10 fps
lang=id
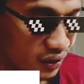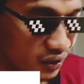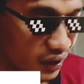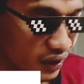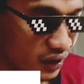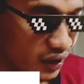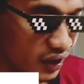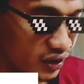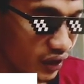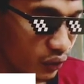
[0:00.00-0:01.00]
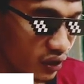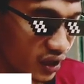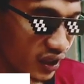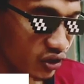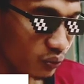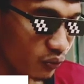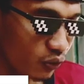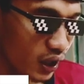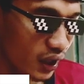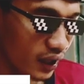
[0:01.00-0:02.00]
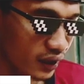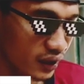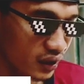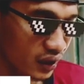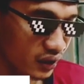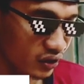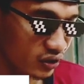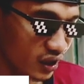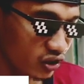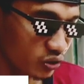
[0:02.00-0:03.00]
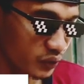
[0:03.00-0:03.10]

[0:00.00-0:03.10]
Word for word: dan ingin saya warnai semua agar kelihatan 100%